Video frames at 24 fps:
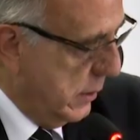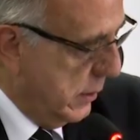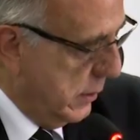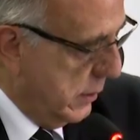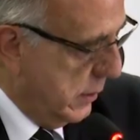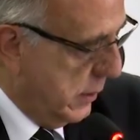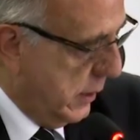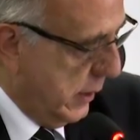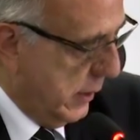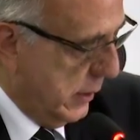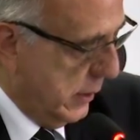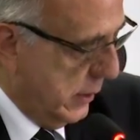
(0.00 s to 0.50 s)

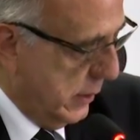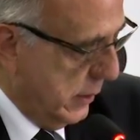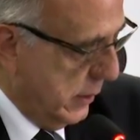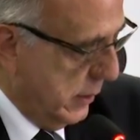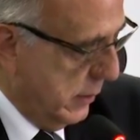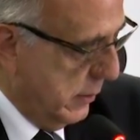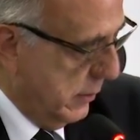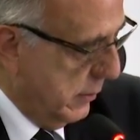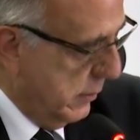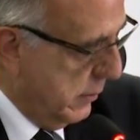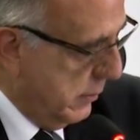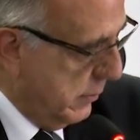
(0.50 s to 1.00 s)

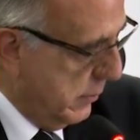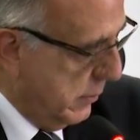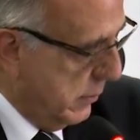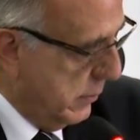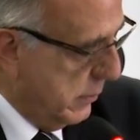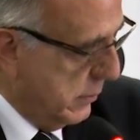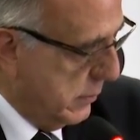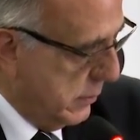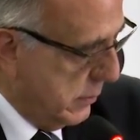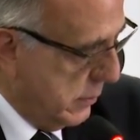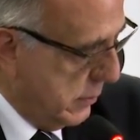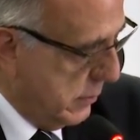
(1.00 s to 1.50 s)
del
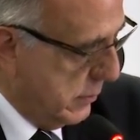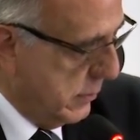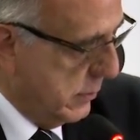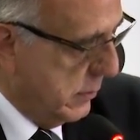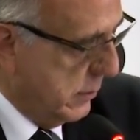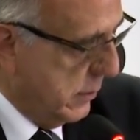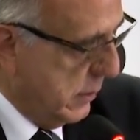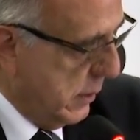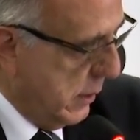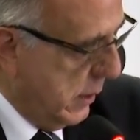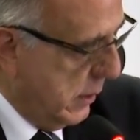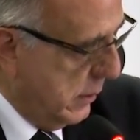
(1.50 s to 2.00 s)

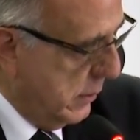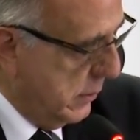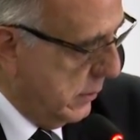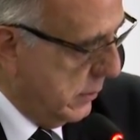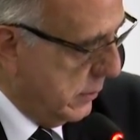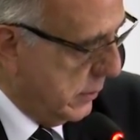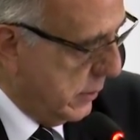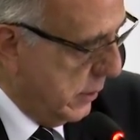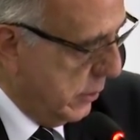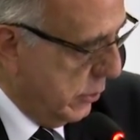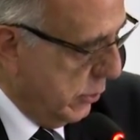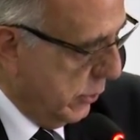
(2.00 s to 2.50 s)

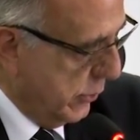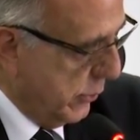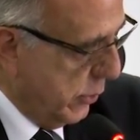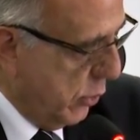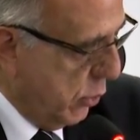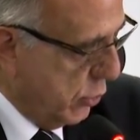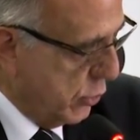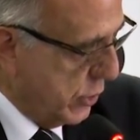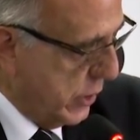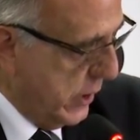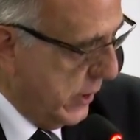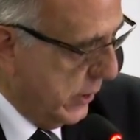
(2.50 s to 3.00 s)
señor
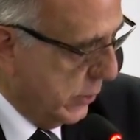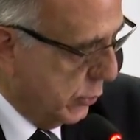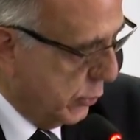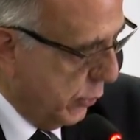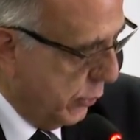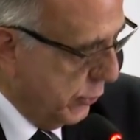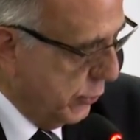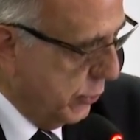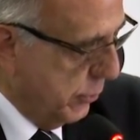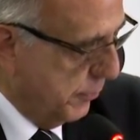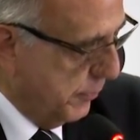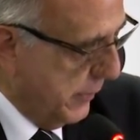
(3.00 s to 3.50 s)
José
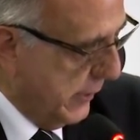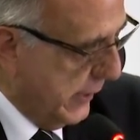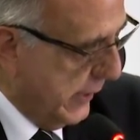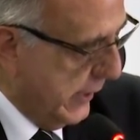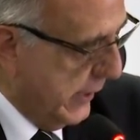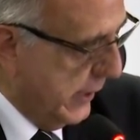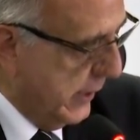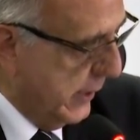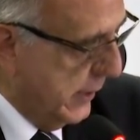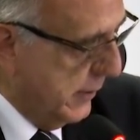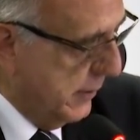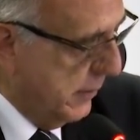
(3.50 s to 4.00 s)
Antonio
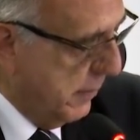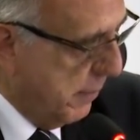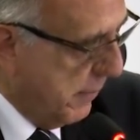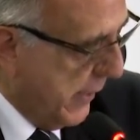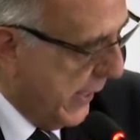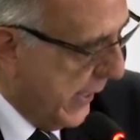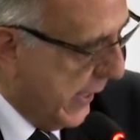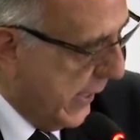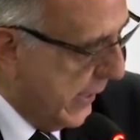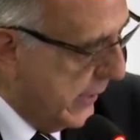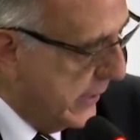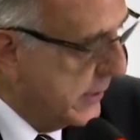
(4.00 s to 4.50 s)
Pineda
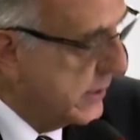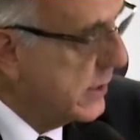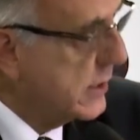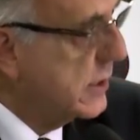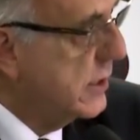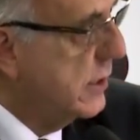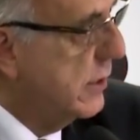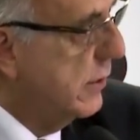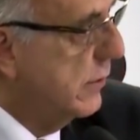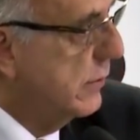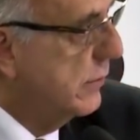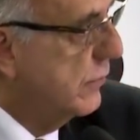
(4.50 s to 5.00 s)
Barales,
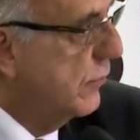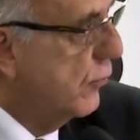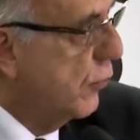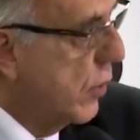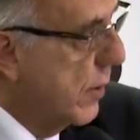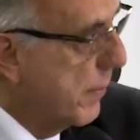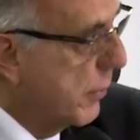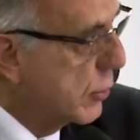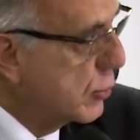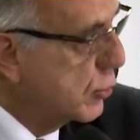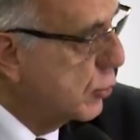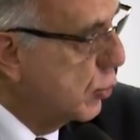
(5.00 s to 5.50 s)
quien
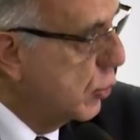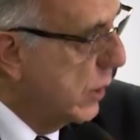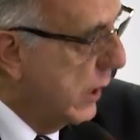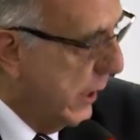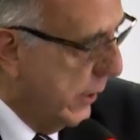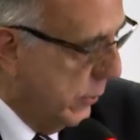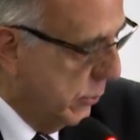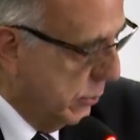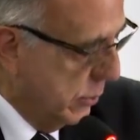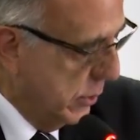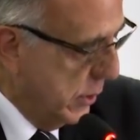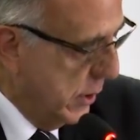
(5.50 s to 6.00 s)
fue
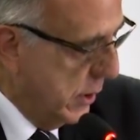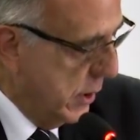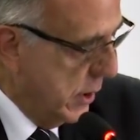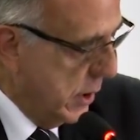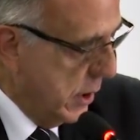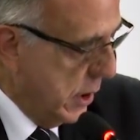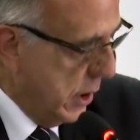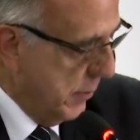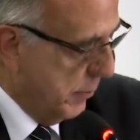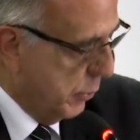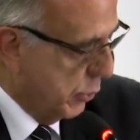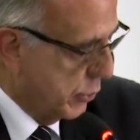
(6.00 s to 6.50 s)
postulado,
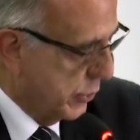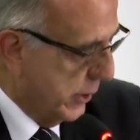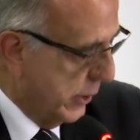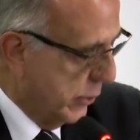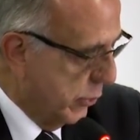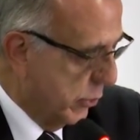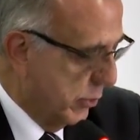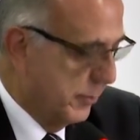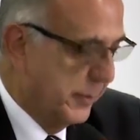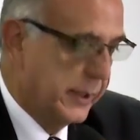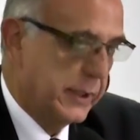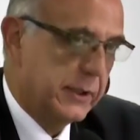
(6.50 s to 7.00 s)
y
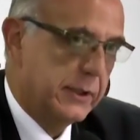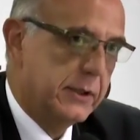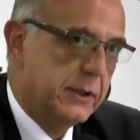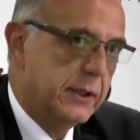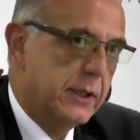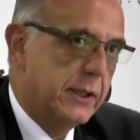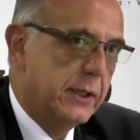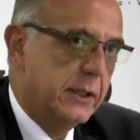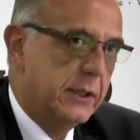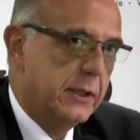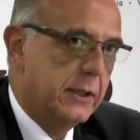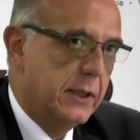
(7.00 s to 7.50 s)

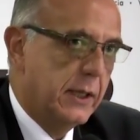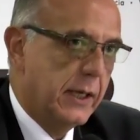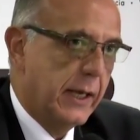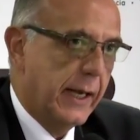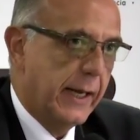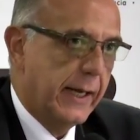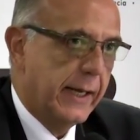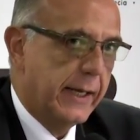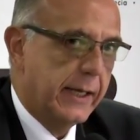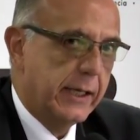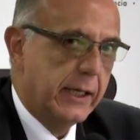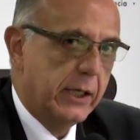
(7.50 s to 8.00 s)
posteriormente
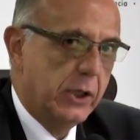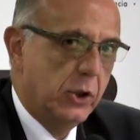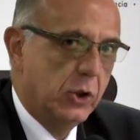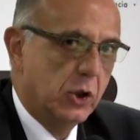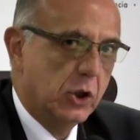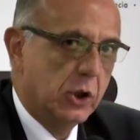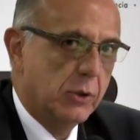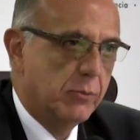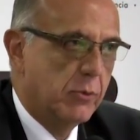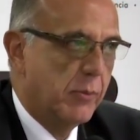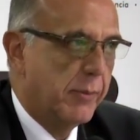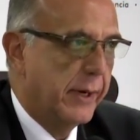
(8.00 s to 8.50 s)
elegido
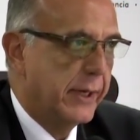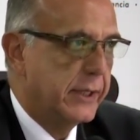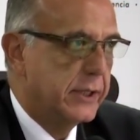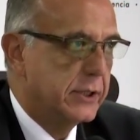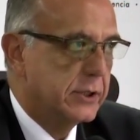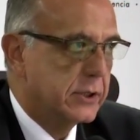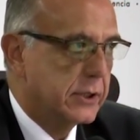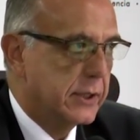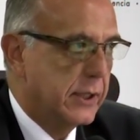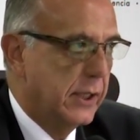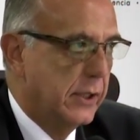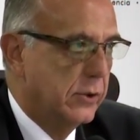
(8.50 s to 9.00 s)
como
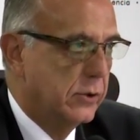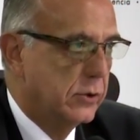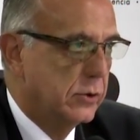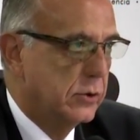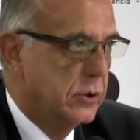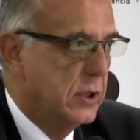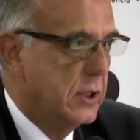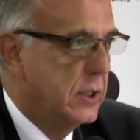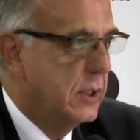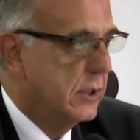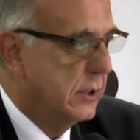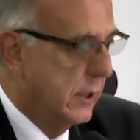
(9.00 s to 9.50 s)
magistrado
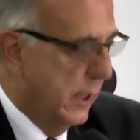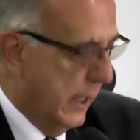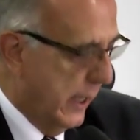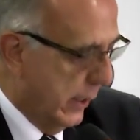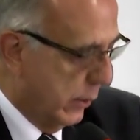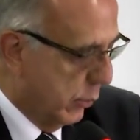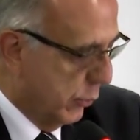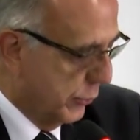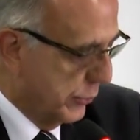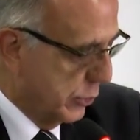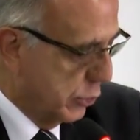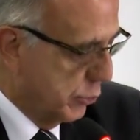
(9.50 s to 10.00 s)
de la
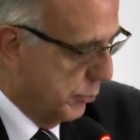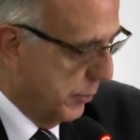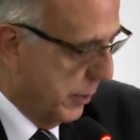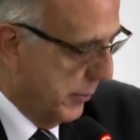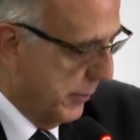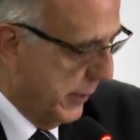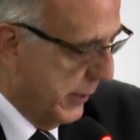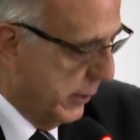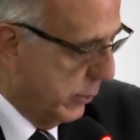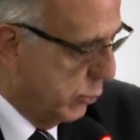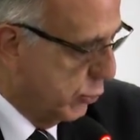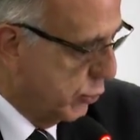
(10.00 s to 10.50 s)
Corte
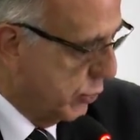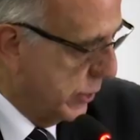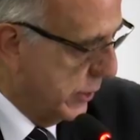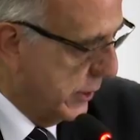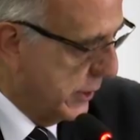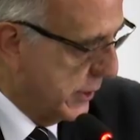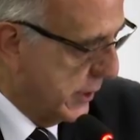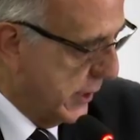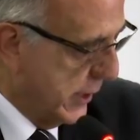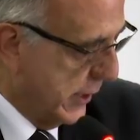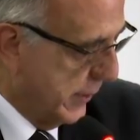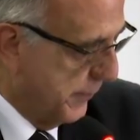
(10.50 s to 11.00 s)
Suprema de
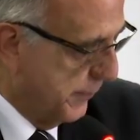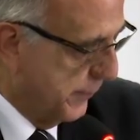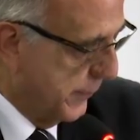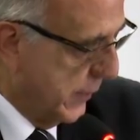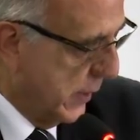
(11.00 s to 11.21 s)
Justicia.